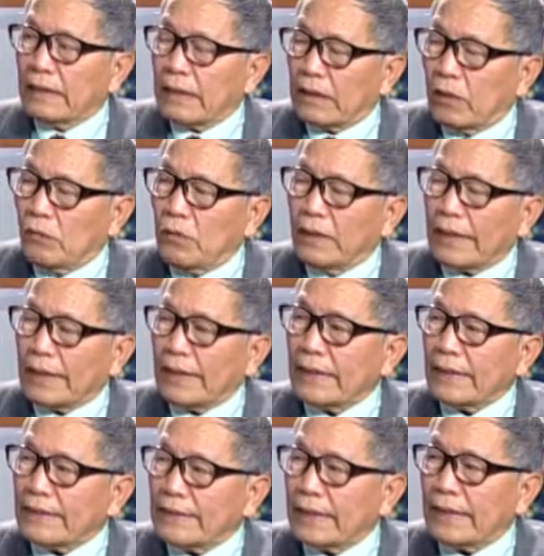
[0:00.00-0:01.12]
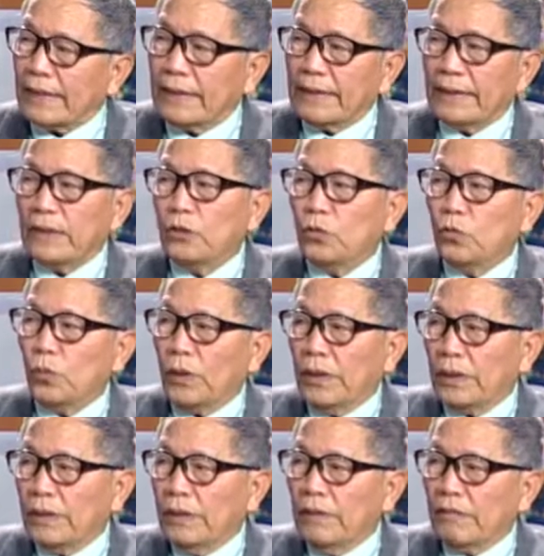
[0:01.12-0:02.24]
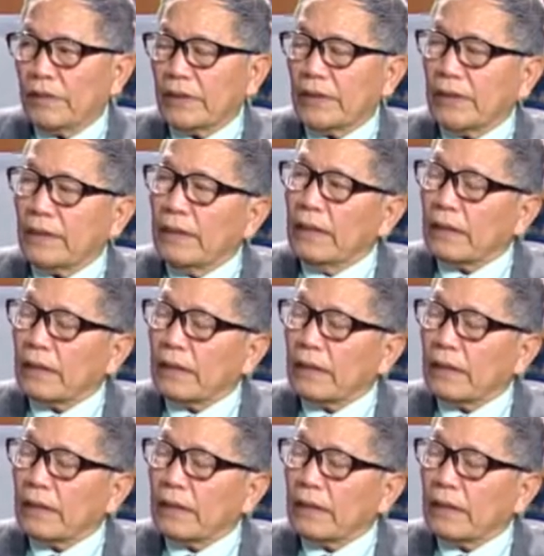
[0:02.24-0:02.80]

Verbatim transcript: không có khả năng để chặn cái chân dung quyền lực vậy thì